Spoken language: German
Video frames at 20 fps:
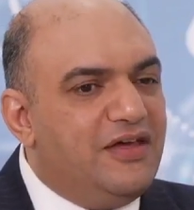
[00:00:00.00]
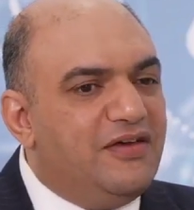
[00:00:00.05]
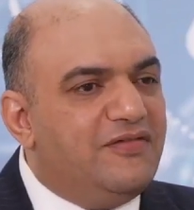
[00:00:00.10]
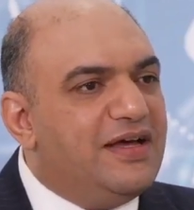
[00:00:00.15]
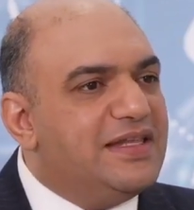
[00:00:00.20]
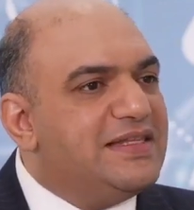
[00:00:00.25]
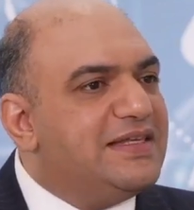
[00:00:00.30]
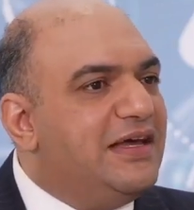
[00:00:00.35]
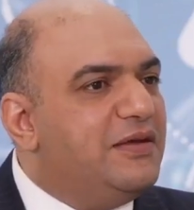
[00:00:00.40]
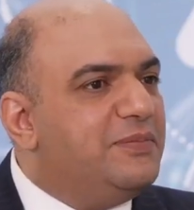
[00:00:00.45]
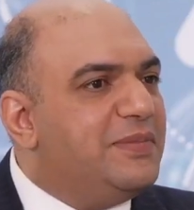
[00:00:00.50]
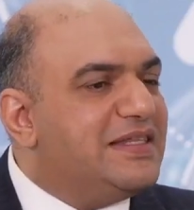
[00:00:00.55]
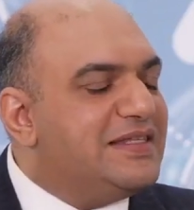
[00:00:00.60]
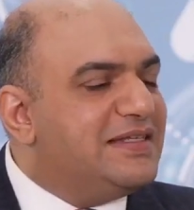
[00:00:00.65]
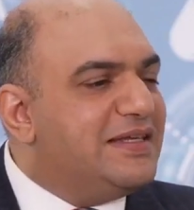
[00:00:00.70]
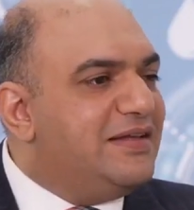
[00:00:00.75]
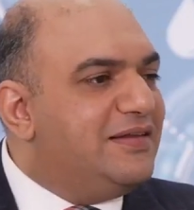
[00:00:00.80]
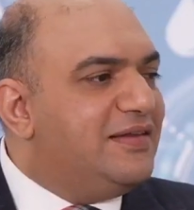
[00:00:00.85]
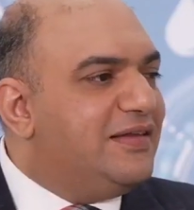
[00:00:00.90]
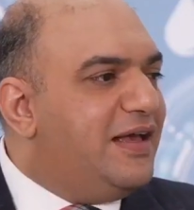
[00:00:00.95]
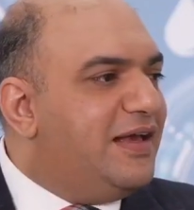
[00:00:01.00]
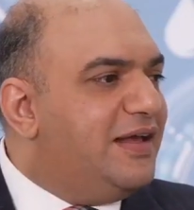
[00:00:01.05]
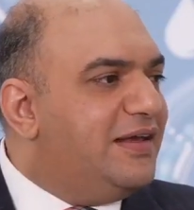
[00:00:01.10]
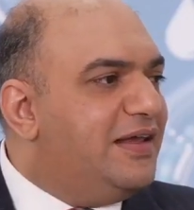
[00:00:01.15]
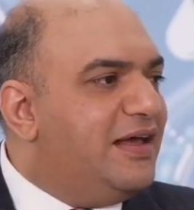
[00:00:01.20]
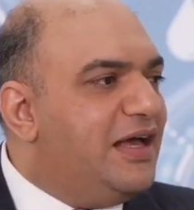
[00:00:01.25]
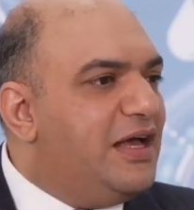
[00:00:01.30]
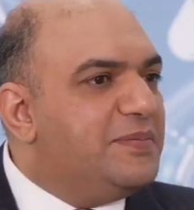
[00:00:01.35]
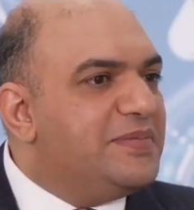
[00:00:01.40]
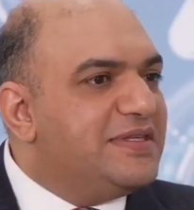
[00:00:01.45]
Falls ein Patient
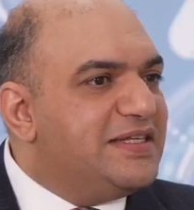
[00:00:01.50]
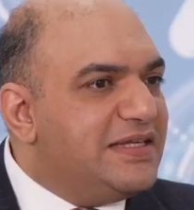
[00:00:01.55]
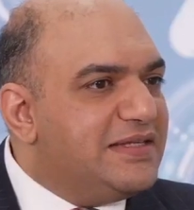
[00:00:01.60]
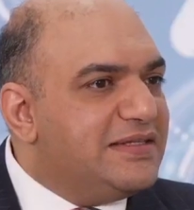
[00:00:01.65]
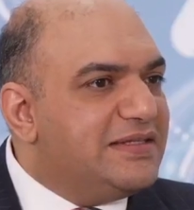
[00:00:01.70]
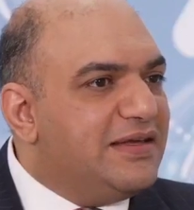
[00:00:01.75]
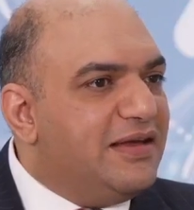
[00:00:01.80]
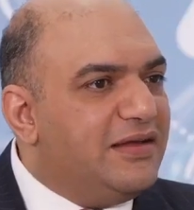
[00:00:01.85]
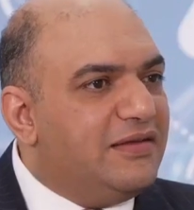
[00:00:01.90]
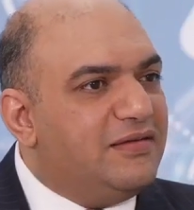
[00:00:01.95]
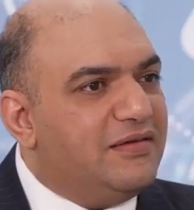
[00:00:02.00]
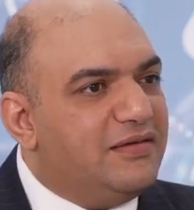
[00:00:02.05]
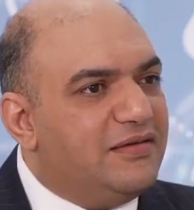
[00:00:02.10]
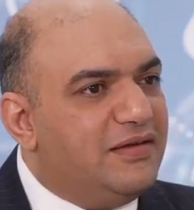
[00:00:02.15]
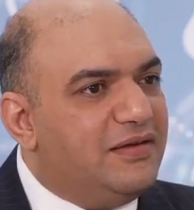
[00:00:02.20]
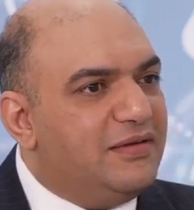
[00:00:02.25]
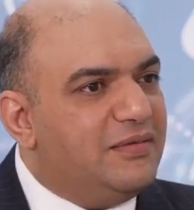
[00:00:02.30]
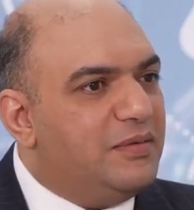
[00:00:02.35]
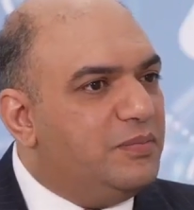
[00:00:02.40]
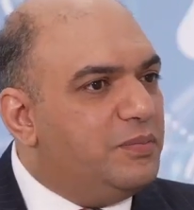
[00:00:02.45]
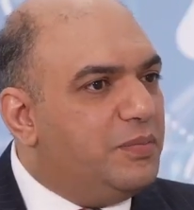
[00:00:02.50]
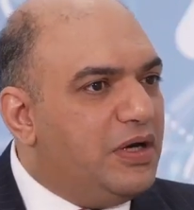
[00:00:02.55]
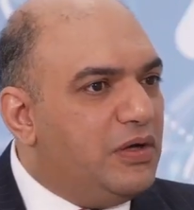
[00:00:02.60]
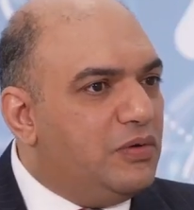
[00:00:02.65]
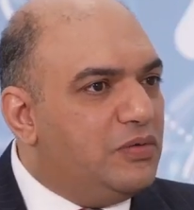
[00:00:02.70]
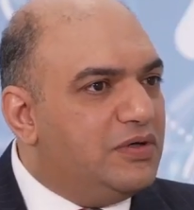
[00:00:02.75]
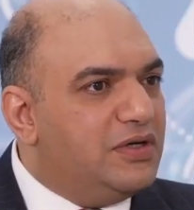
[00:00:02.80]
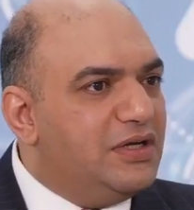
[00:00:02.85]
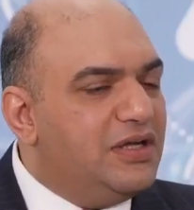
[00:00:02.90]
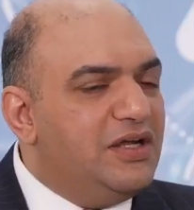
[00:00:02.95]
einen Abszess hätte im
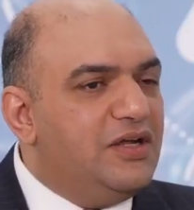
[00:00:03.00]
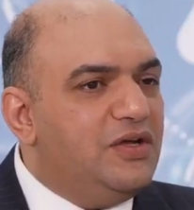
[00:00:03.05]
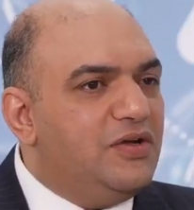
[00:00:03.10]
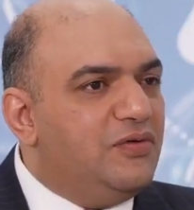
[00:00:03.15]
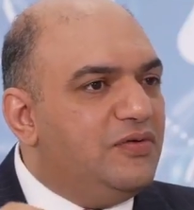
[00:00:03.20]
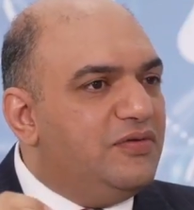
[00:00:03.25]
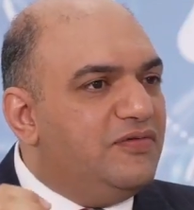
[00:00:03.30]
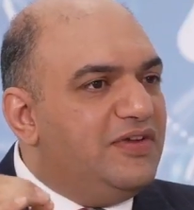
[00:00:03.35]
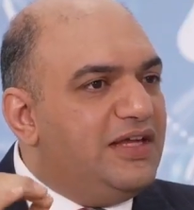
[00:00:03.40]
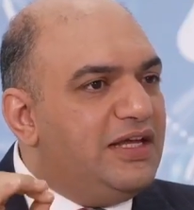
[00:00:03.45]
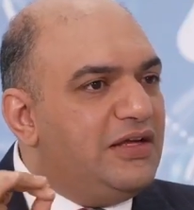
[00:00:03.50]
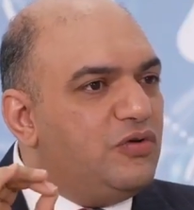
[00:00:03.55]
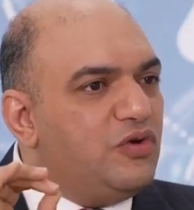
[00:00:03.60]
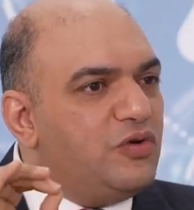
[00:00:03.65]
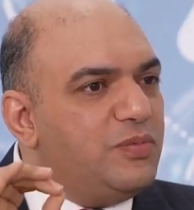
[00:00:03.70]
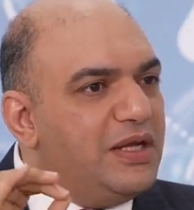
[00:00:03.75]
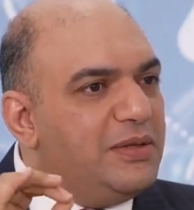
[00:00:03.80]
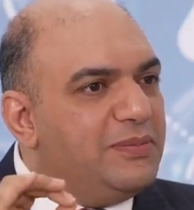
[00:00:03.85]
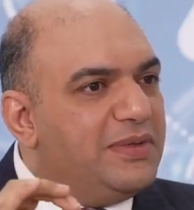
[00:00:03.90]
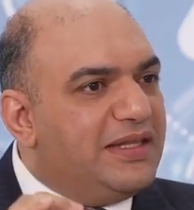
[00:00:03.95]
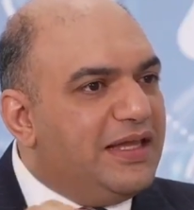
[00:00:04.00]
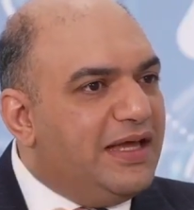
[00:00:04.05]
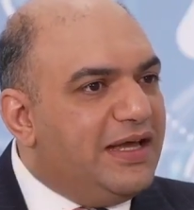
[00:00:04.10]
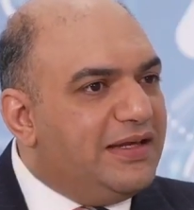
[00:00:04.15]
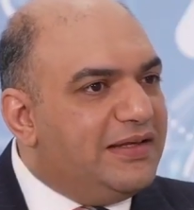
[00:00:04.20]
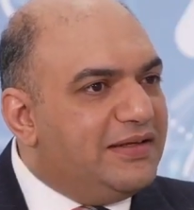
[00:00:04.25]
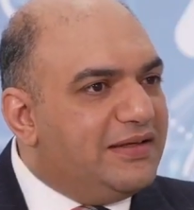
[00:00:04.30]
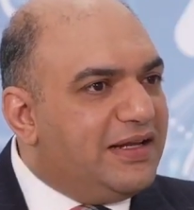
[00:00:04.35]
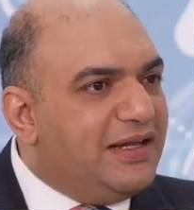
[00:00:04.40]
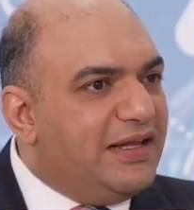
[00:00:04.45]
Bauch und wir nochmal mit
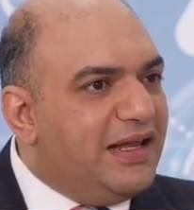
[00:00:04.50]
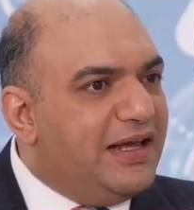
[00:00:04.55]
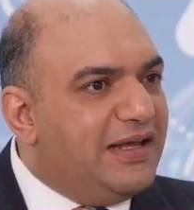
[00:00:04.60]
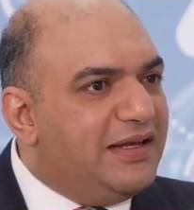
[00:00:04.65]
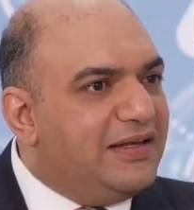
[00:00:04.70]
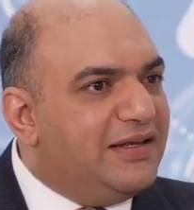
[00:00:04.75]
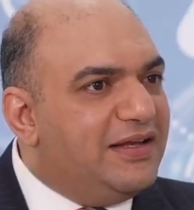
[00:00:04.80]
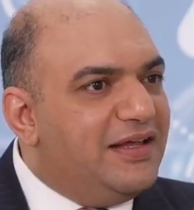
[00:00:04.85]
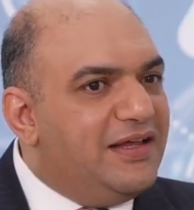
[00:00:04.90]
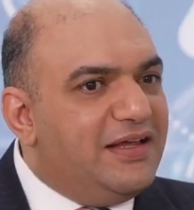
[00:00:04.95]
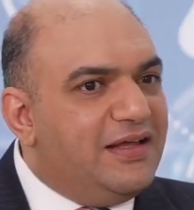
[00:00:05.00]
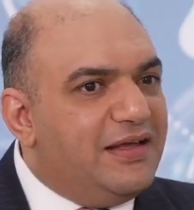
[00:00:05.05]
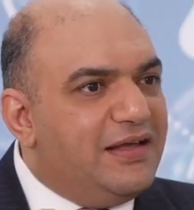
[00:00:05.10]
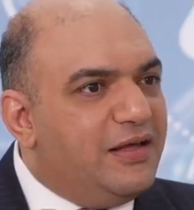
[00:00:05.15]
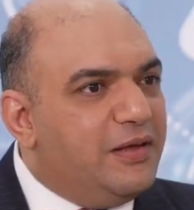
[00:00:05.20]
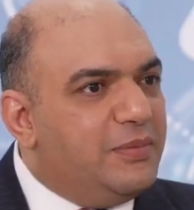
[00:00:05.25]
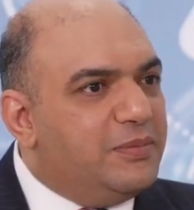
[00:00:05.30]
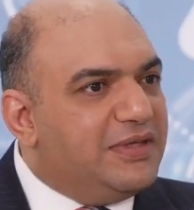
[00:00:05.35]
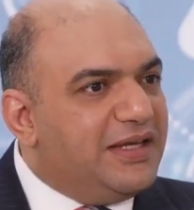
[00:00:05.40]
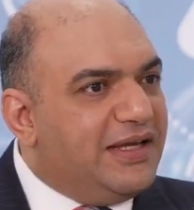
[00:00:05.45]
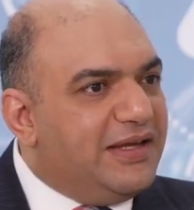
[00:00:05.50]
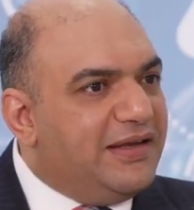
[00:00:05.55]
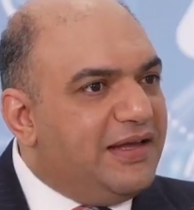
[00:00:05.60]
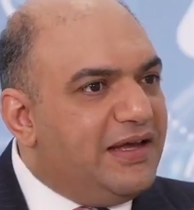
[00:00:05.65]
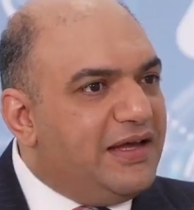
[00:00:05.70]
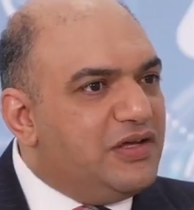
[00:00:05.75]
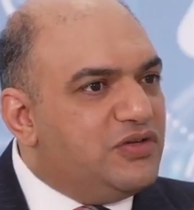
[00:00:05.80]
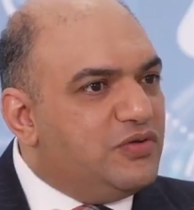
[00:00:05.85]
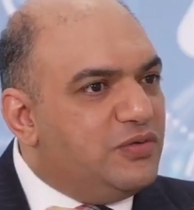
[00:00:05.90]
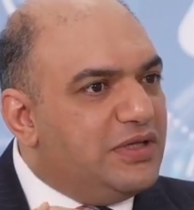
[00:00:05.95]
einem kleinen ähm,
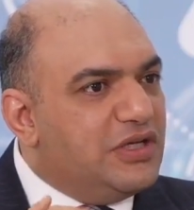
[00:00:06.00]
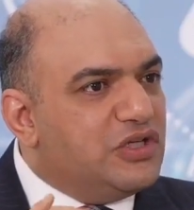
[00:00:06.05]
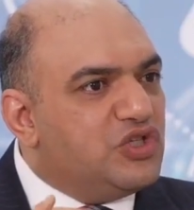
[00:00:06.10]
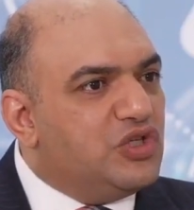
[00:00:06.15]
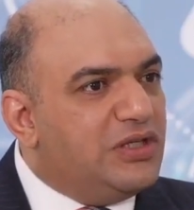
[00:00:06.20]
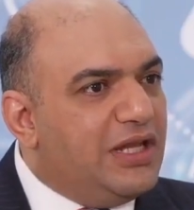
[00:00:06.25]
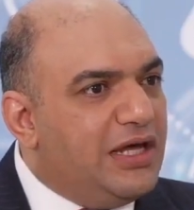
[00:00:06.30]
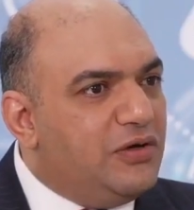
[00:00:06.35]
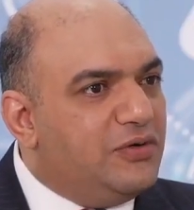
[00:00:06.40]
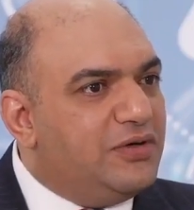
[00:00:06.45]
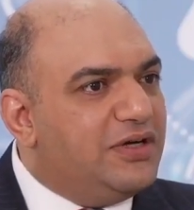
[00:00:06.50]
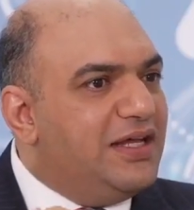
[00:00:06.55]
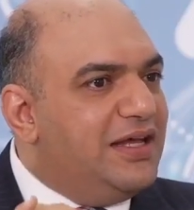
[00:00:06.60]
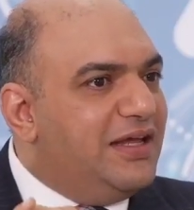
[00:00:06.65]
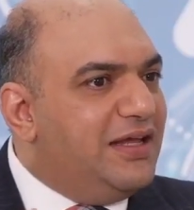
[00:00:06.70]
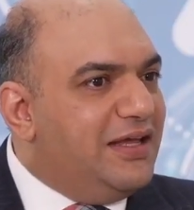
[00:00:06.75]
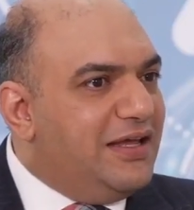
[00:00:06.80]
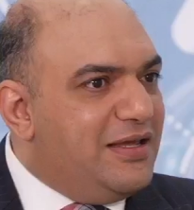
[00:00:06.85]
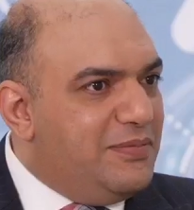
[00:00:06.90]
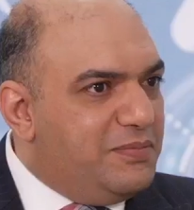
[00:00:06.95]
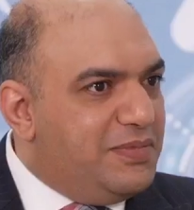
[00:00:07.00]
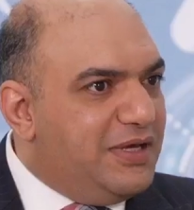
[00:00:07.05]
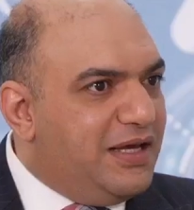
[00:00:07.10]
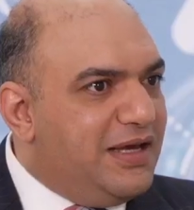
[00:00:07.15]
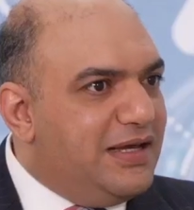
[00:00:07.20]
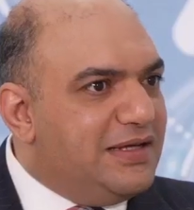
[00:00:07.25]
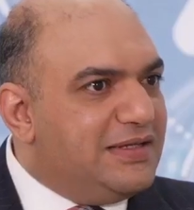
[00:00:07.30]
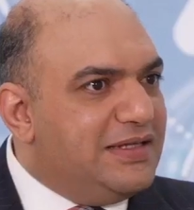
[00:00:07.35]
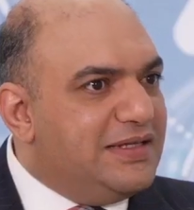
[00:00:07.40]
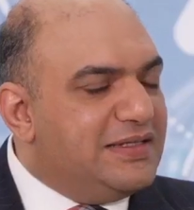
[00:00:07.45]
Drainage oder Schlauch im
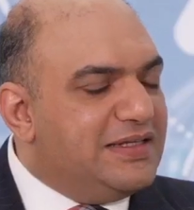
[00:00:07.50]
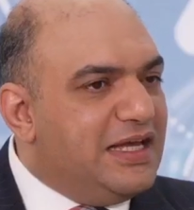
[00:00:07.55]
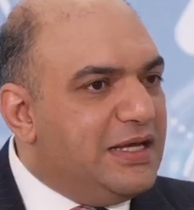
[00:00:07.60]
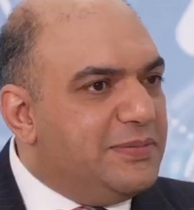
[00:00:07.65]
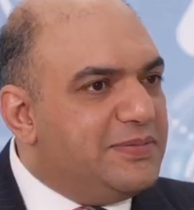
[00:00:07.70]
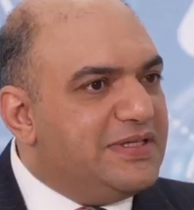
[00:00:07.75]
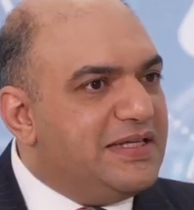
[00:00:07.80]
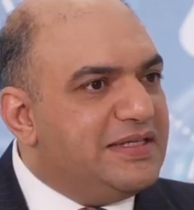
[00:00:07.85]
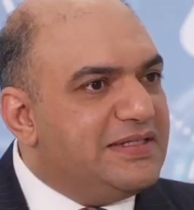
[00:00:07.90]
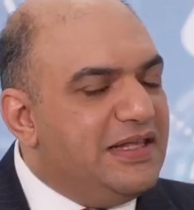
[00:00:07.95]
Bereich dieser Abszess,